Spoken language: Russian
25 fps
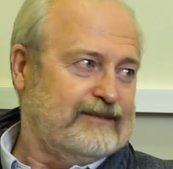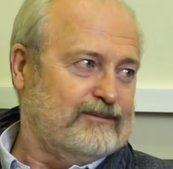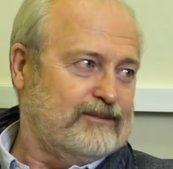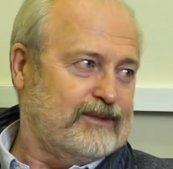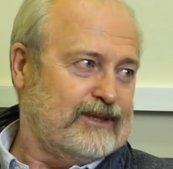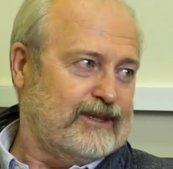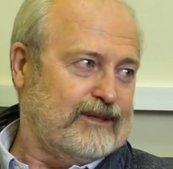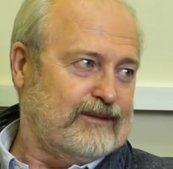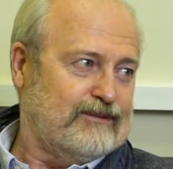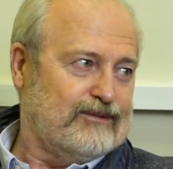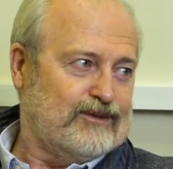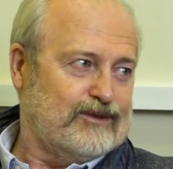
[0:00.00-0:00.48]

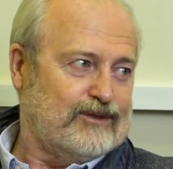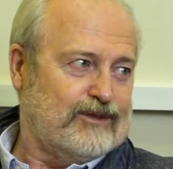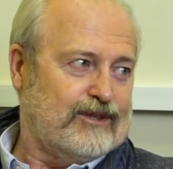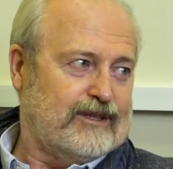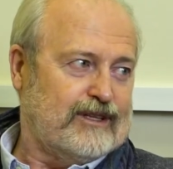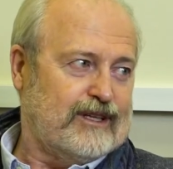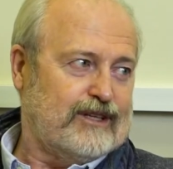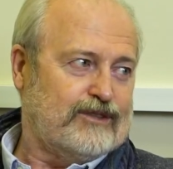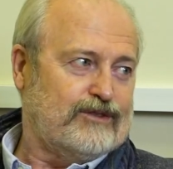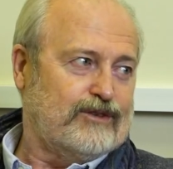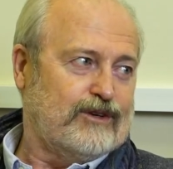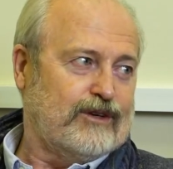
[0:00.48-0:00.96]
Потому что
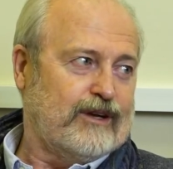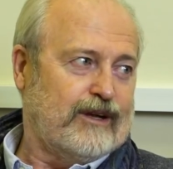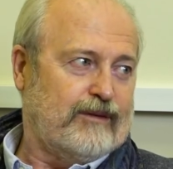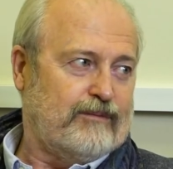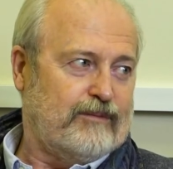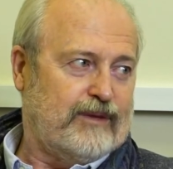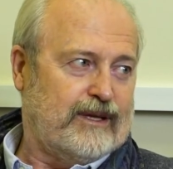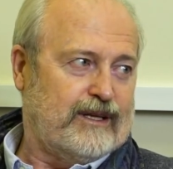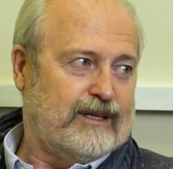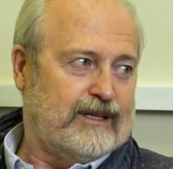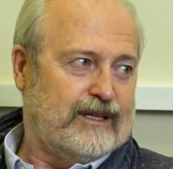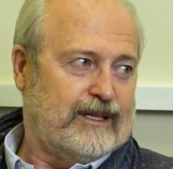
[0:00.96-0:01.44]
она
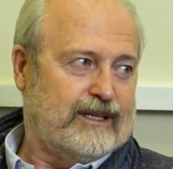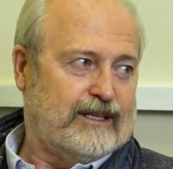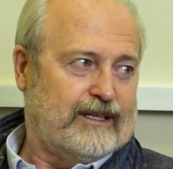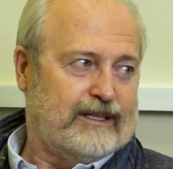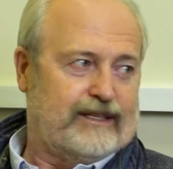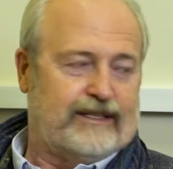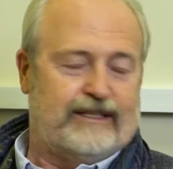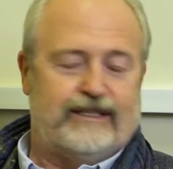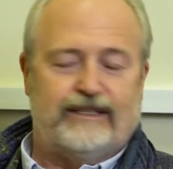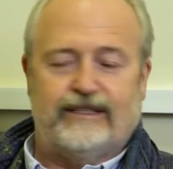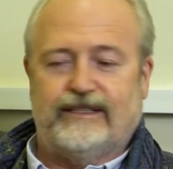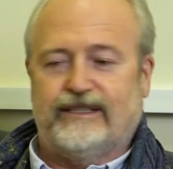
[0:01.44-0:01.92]
черно-белая.
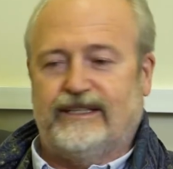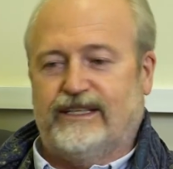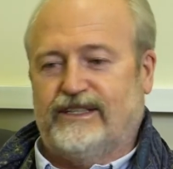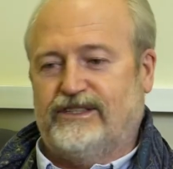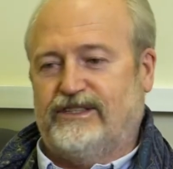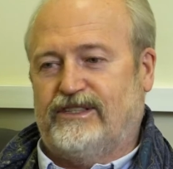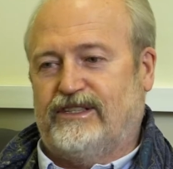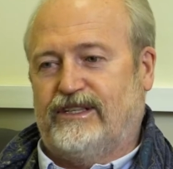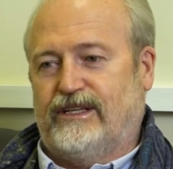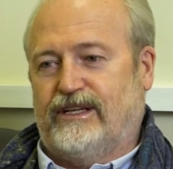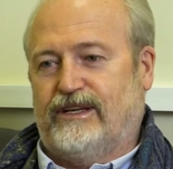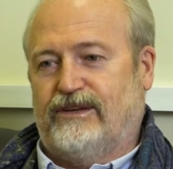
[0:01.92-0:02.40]
Я
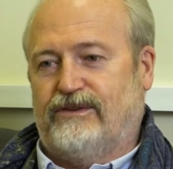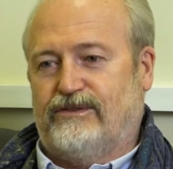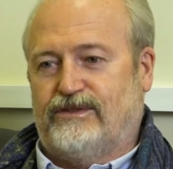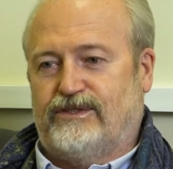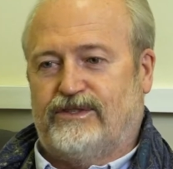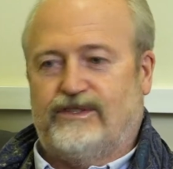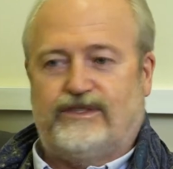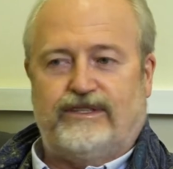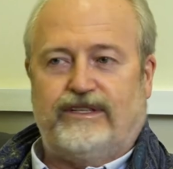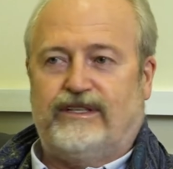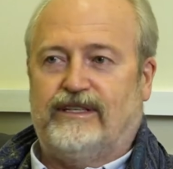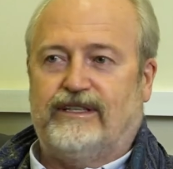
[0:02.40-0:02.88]
считаю ее
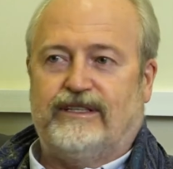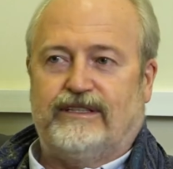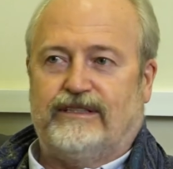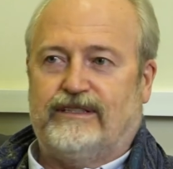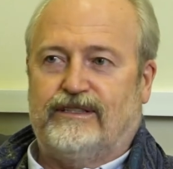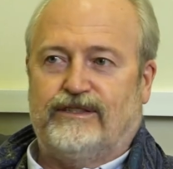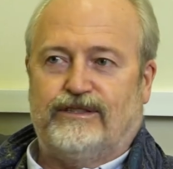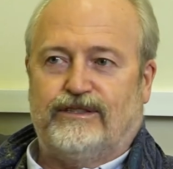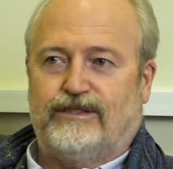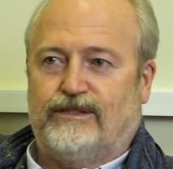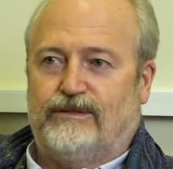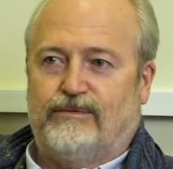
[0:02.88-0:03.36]
стильной до
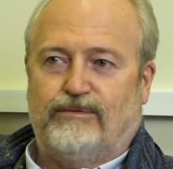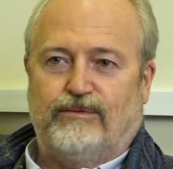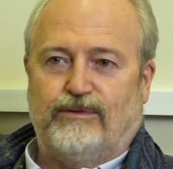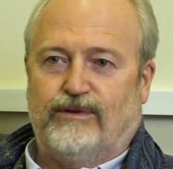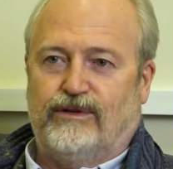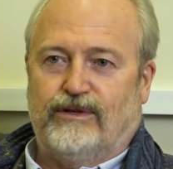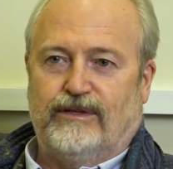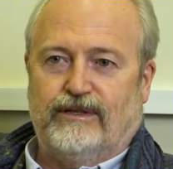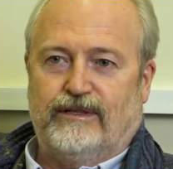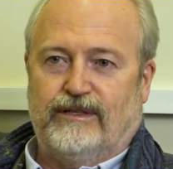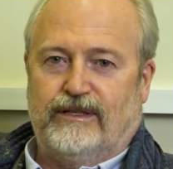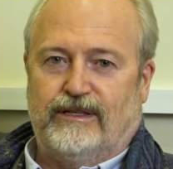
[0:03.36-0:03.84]
сих
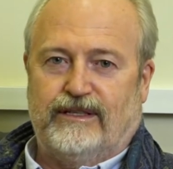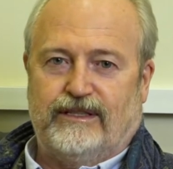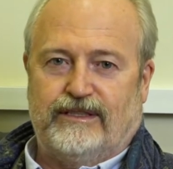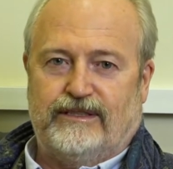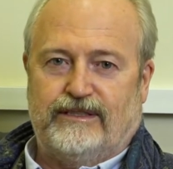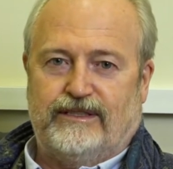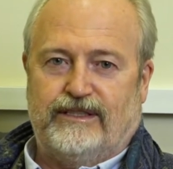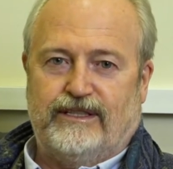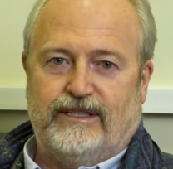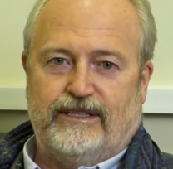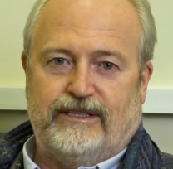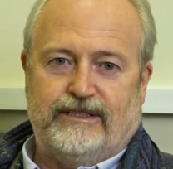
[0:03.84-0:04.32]
пор. Она
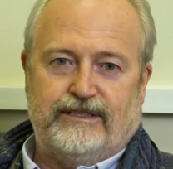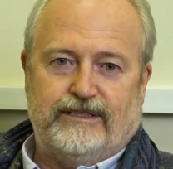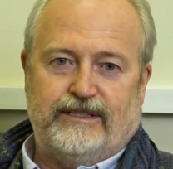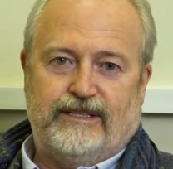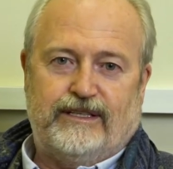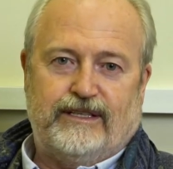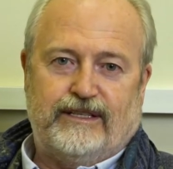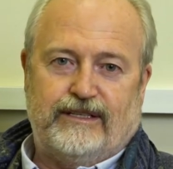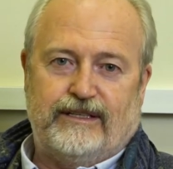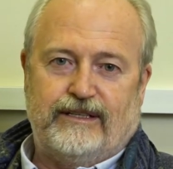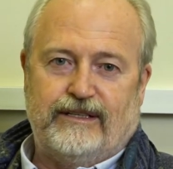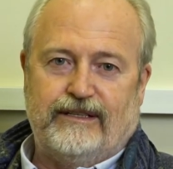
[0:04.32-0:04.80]
стильно
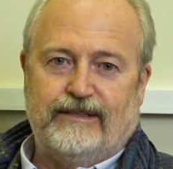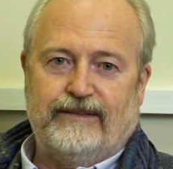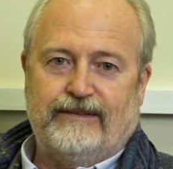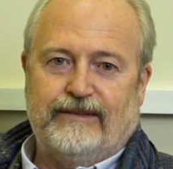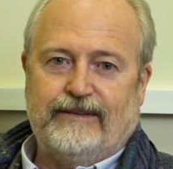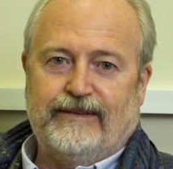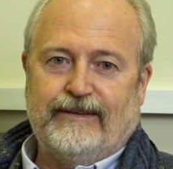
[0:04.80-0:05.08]
снята